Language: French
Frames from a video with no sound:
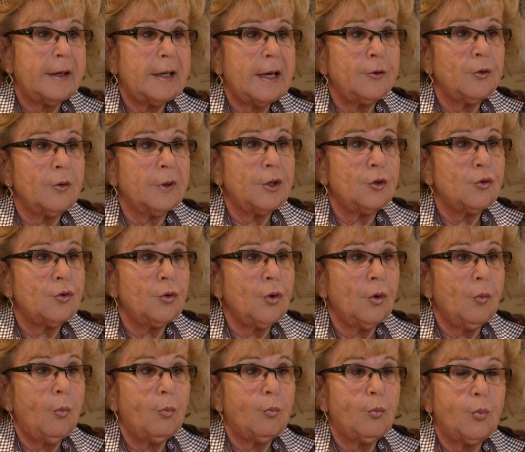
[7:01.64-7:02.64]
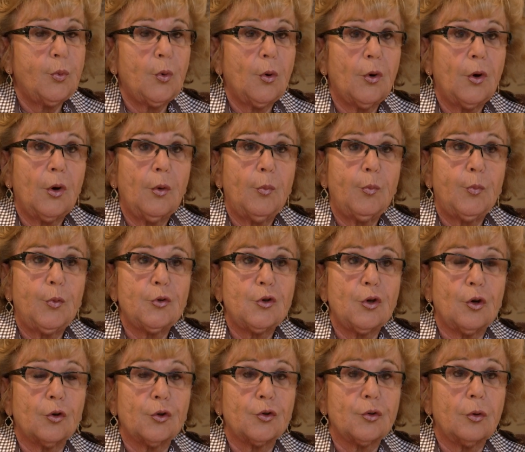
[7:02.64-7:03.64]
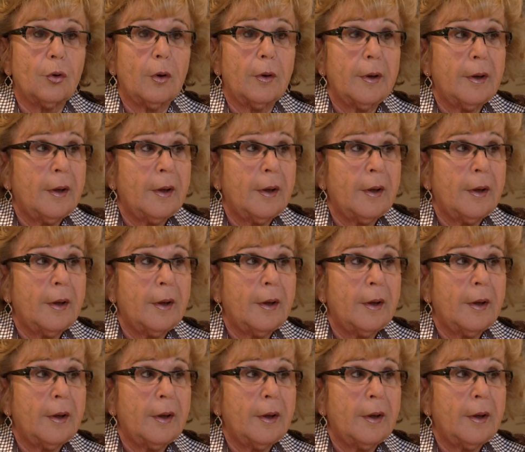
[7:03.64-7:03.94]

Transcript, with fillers: et de la nourriture pour euh, plusieurs jours.